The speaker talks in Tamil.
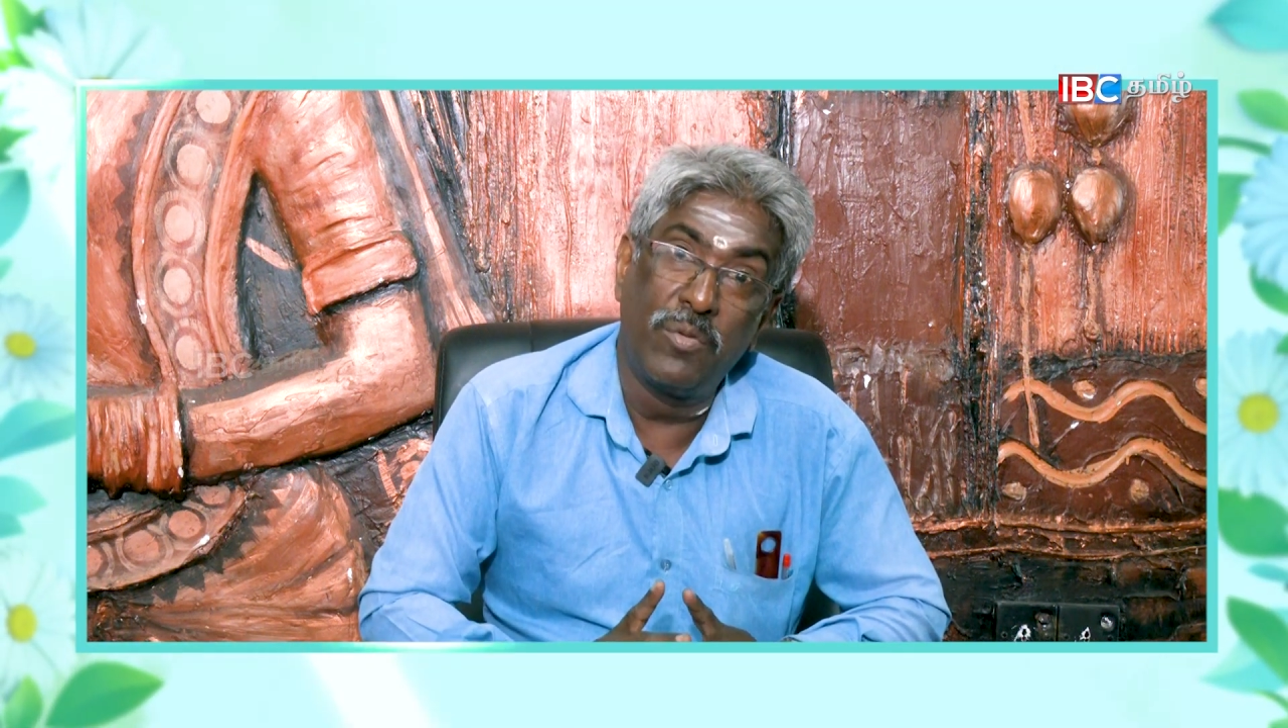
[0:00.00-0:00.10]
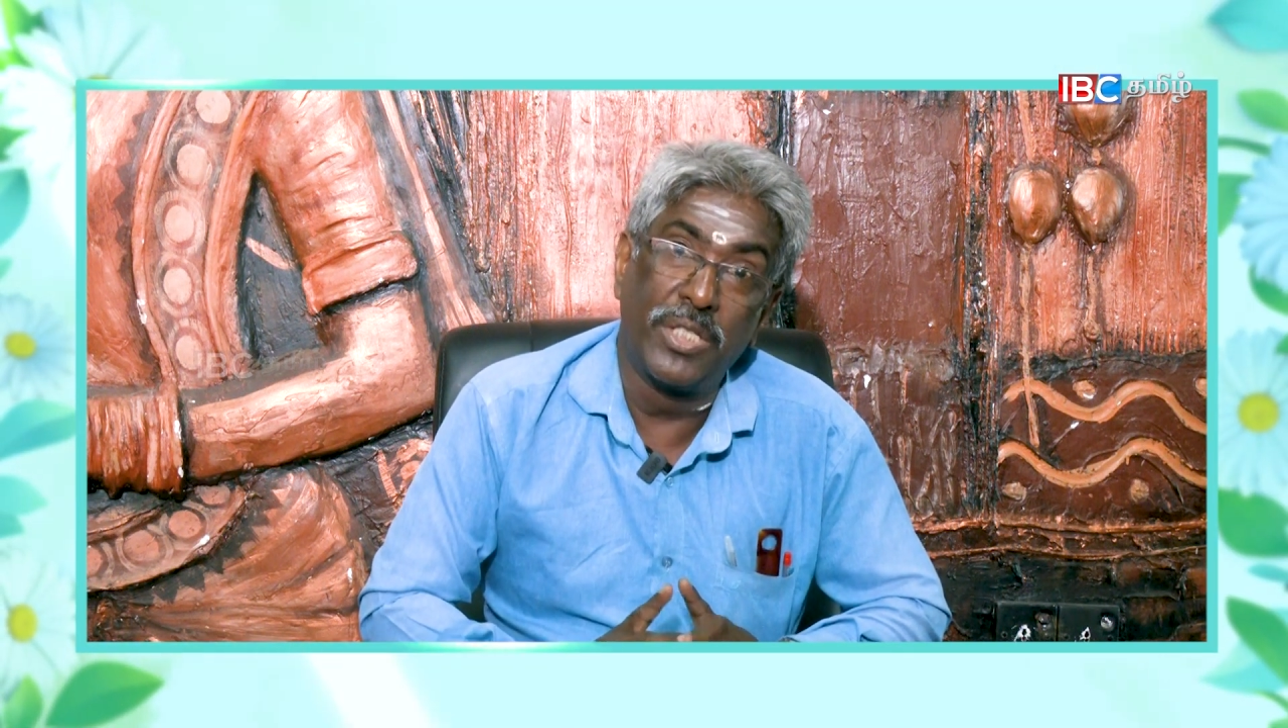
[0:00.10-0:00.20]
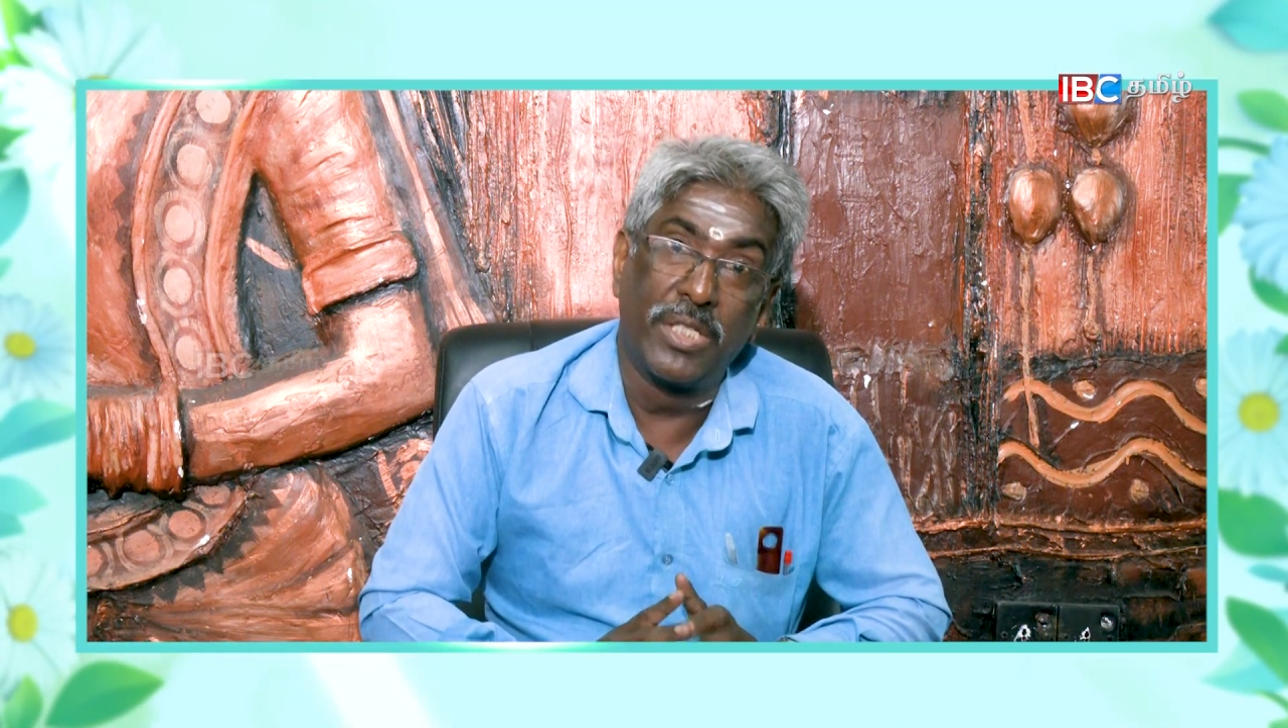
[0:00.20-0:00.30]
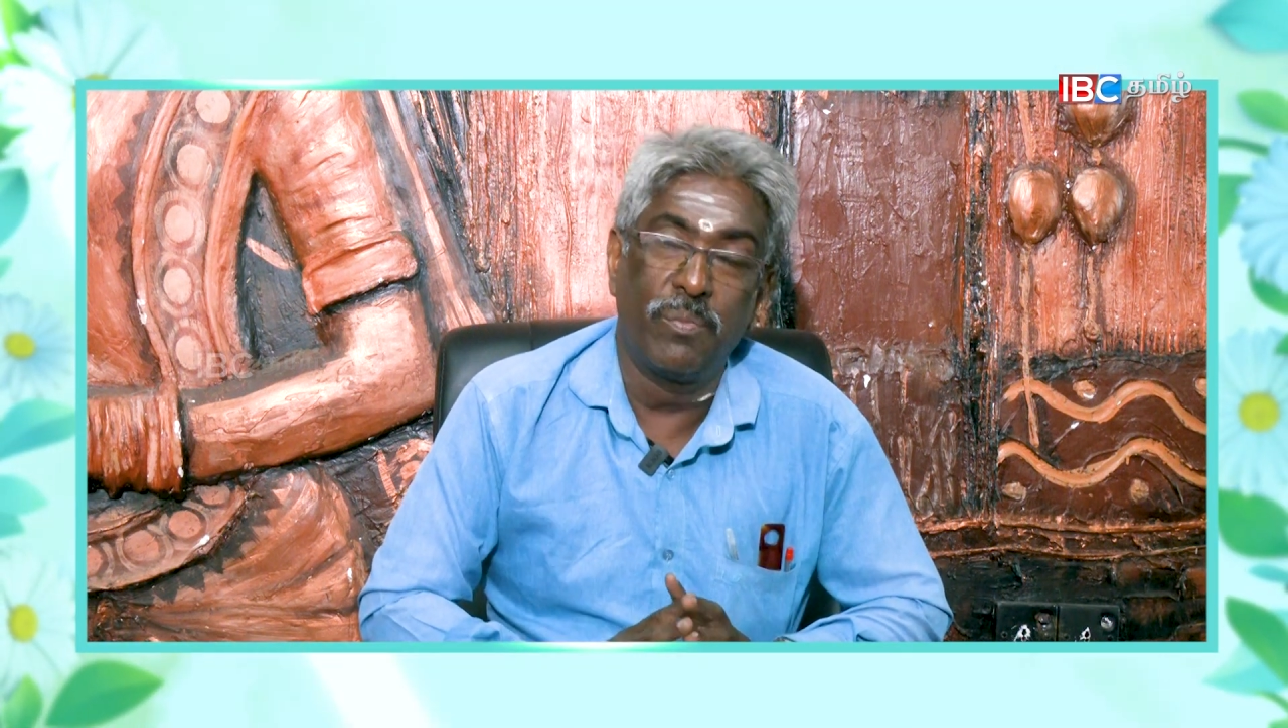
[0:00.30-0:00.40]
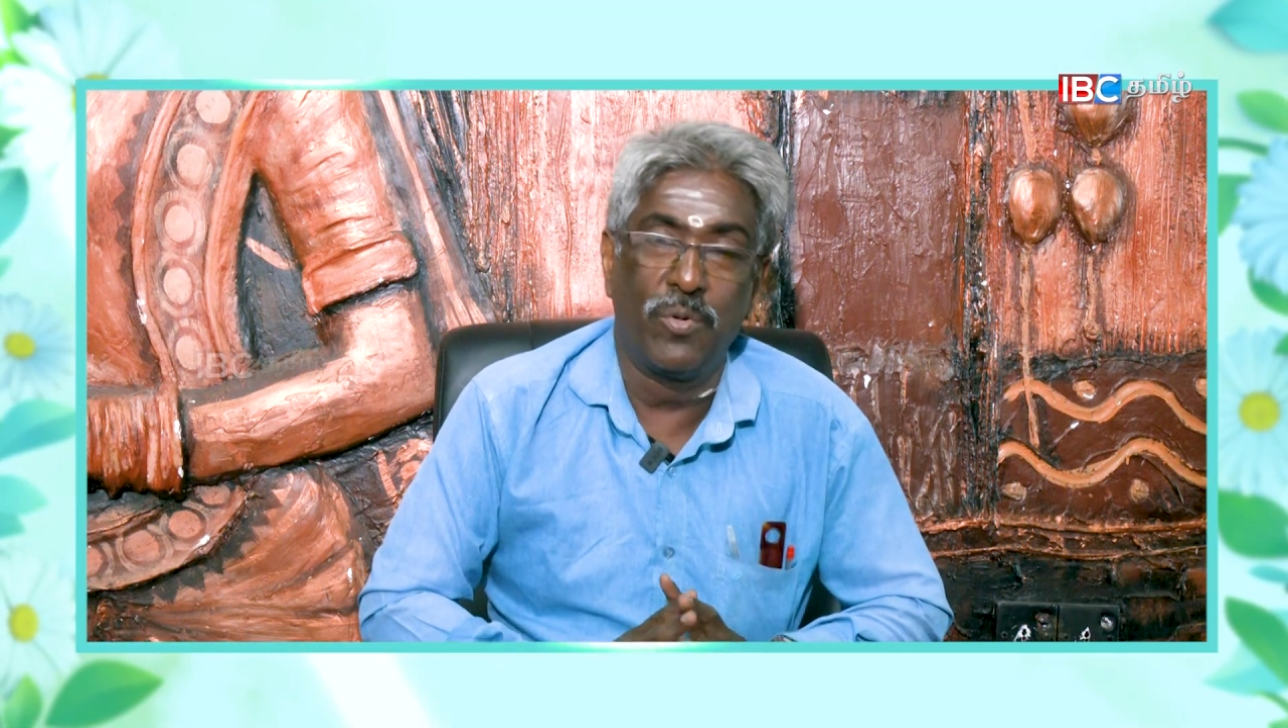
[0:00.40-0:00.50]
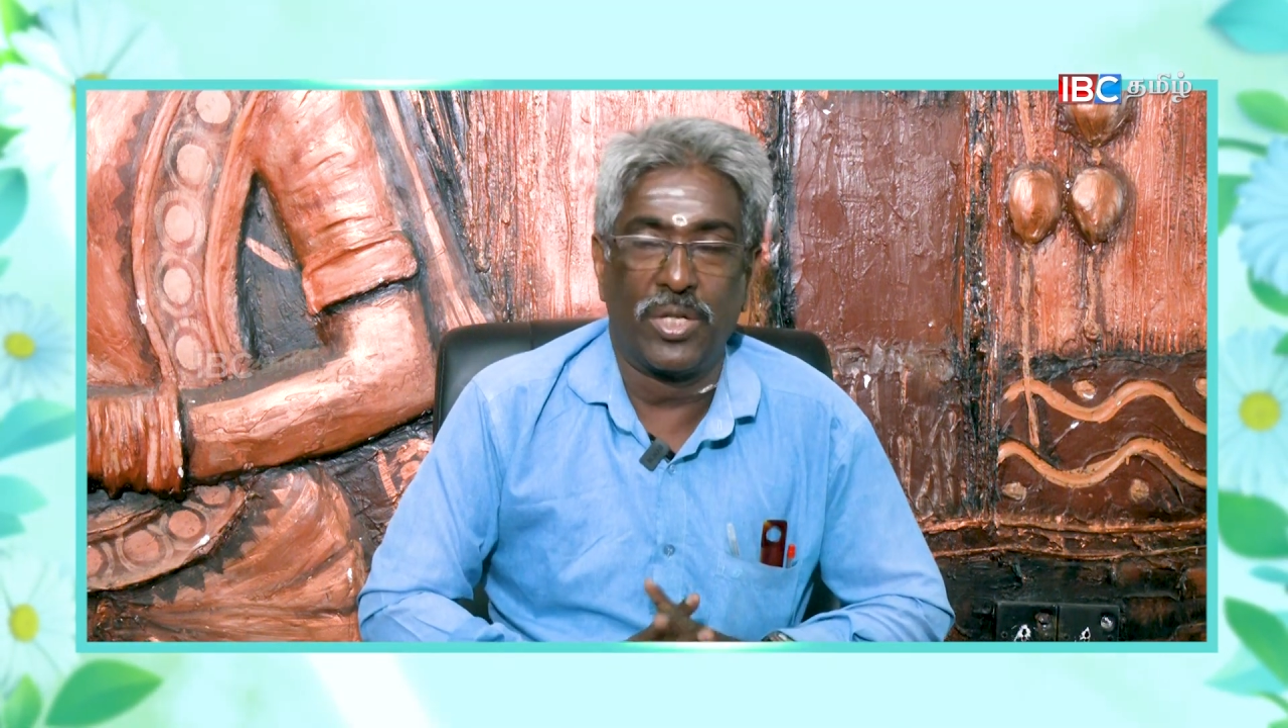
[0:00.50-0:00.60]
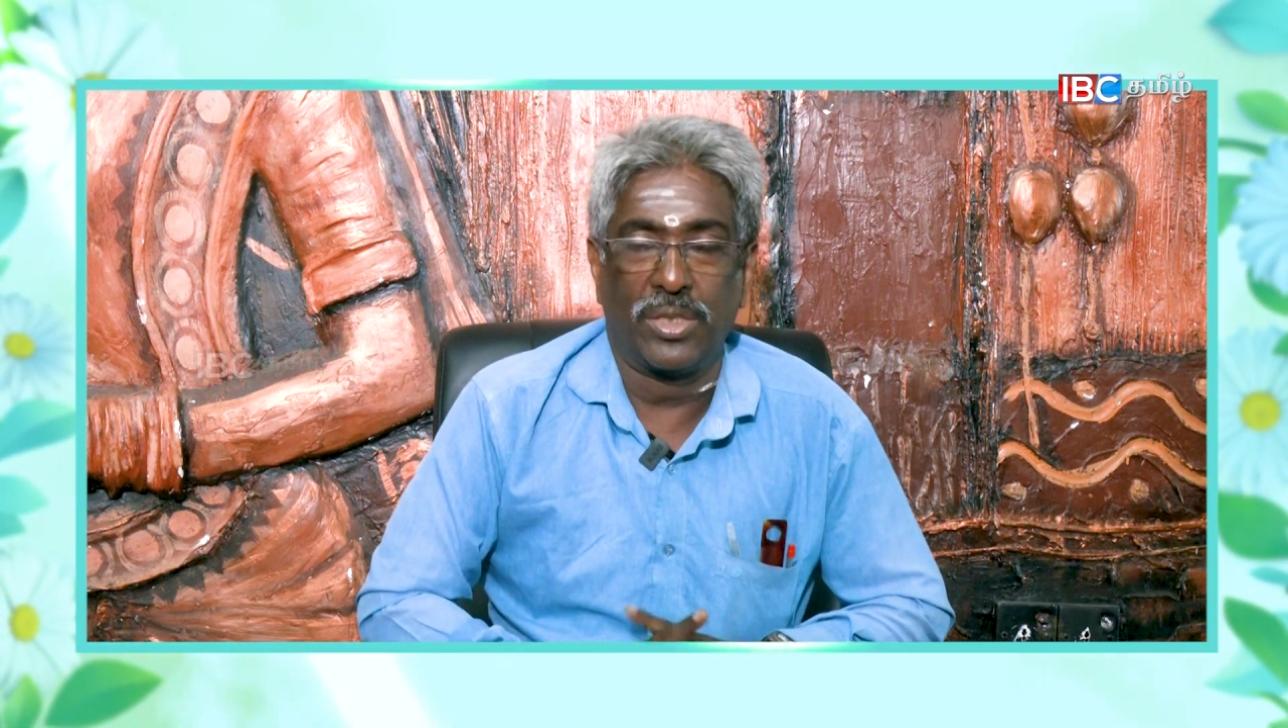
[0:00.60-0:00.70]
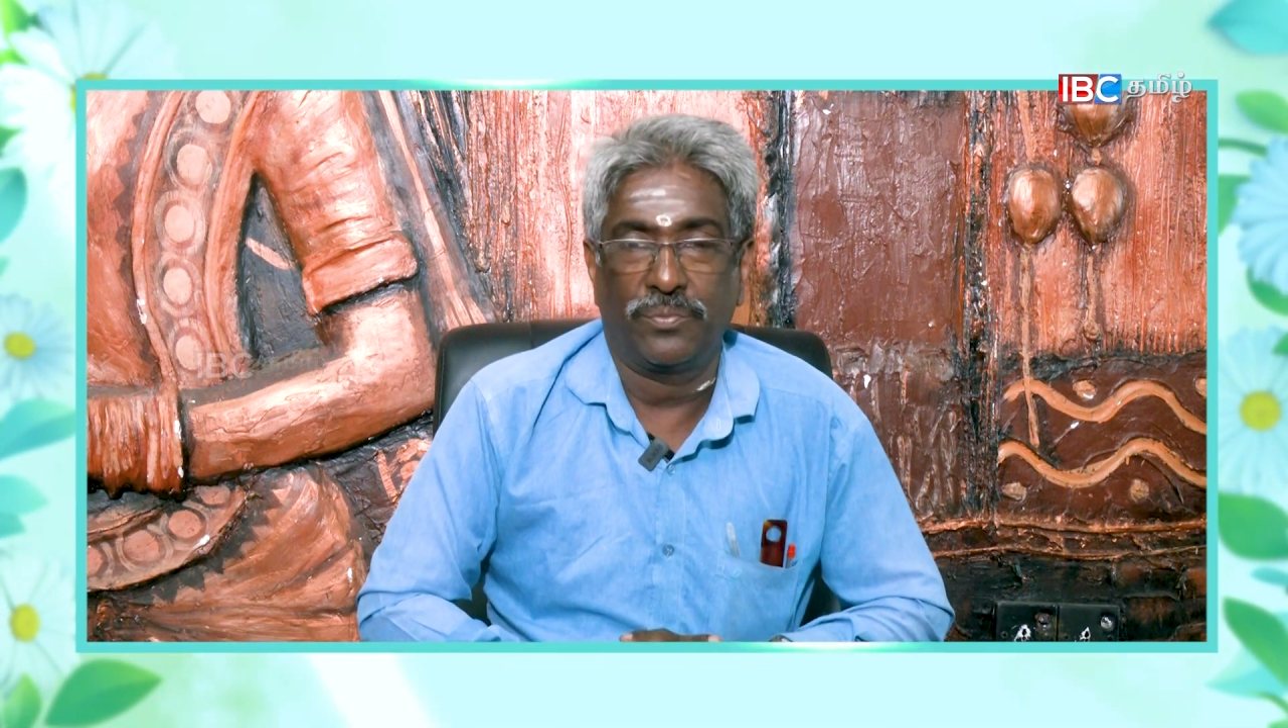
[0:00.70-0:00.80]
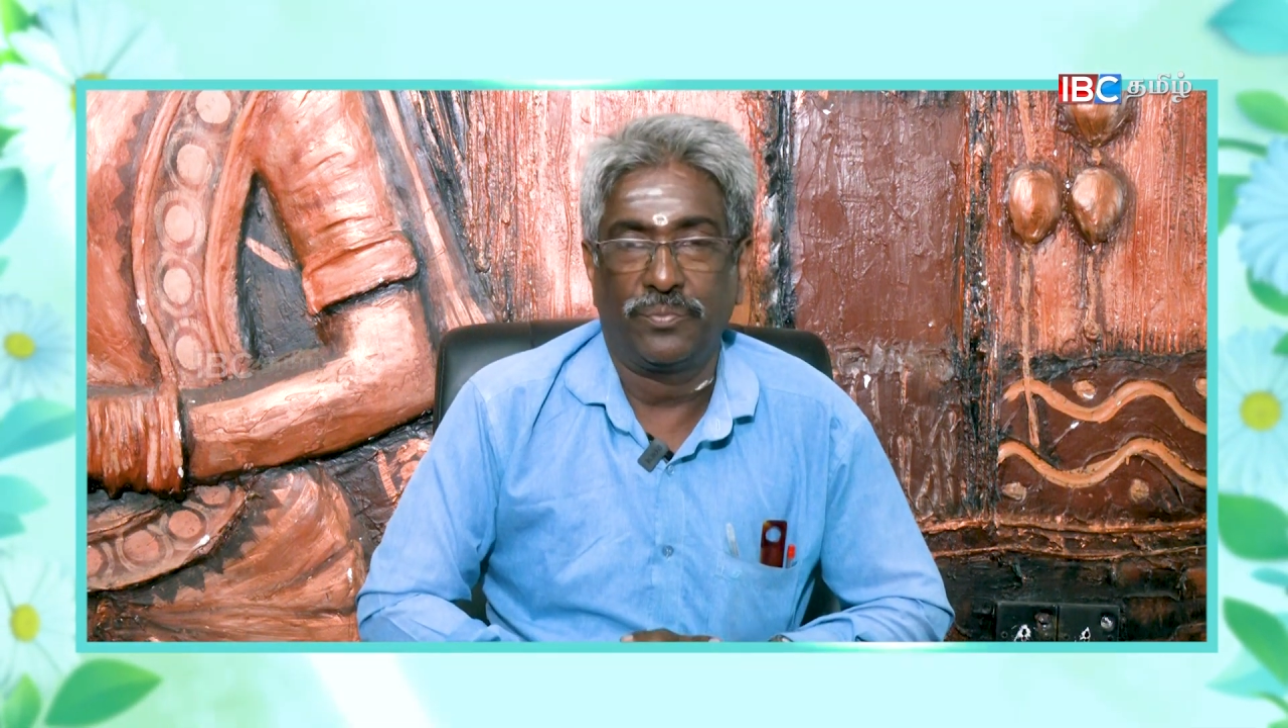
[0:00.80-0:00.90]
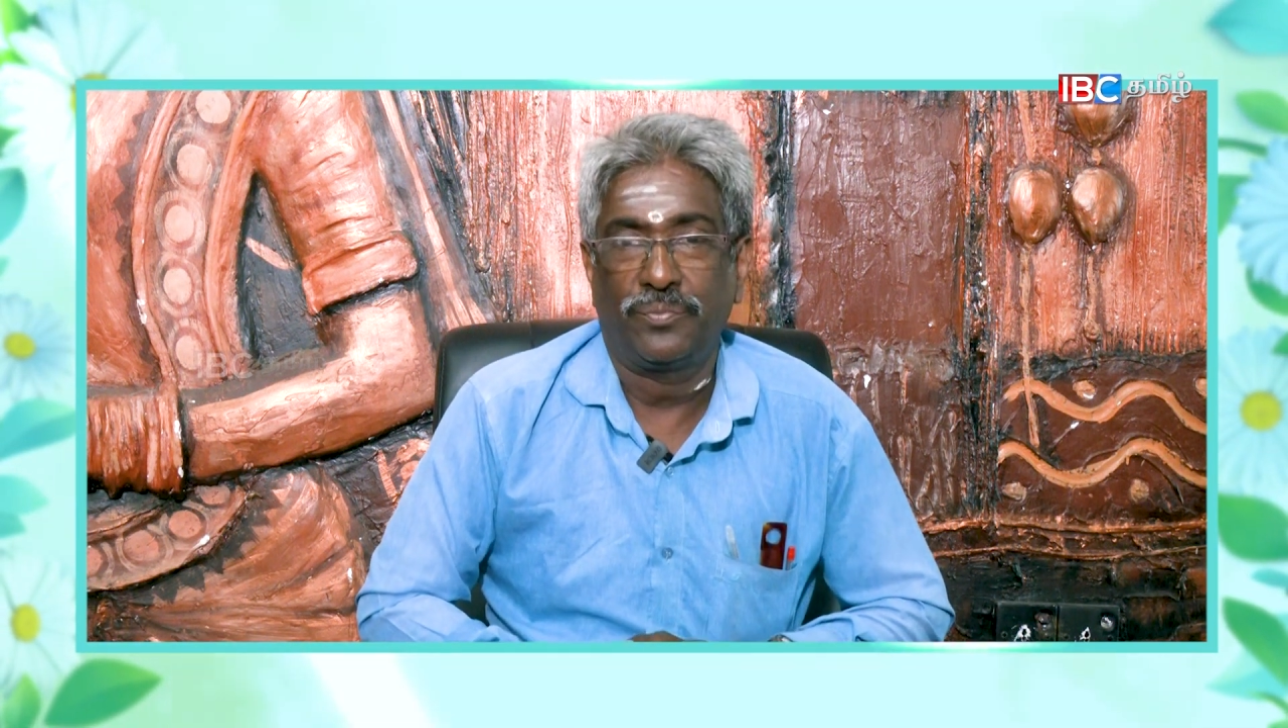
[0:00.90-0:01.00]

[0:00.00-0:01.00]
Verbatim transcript: உச்சிக்கு போனது